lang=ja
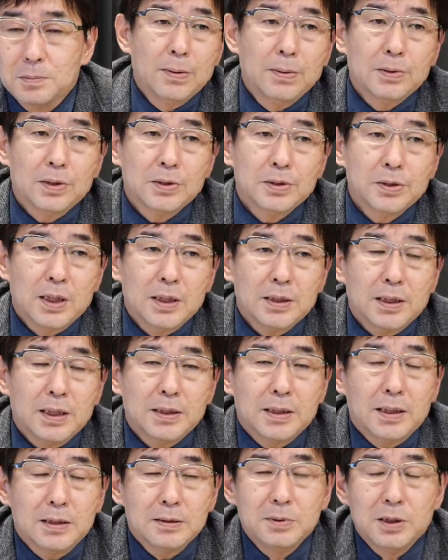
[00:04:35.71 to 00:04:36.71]
私が
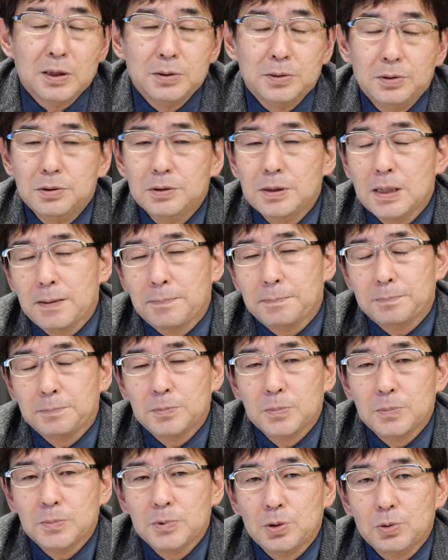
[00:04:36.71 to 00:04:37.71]
働き始めて10年
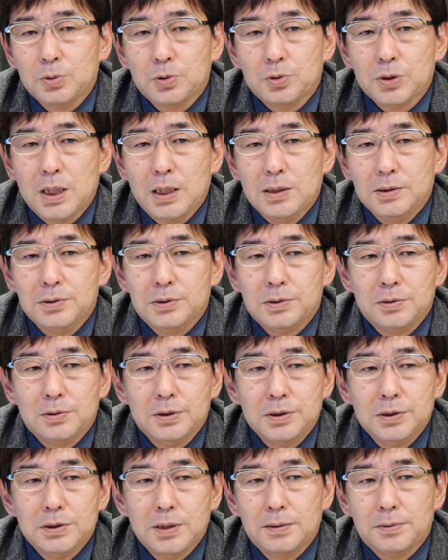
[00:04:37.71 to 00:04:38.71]
ちょうど
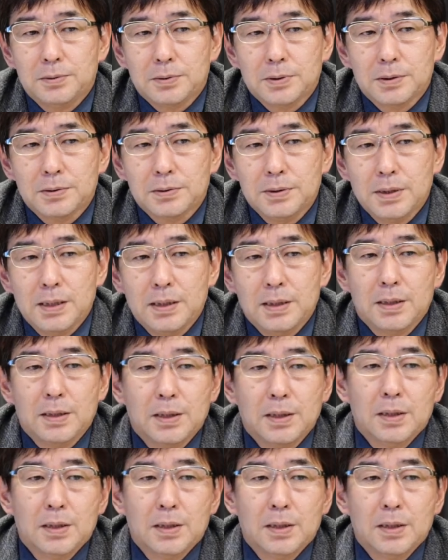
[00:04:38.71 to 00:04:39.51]
32歳の時ですね。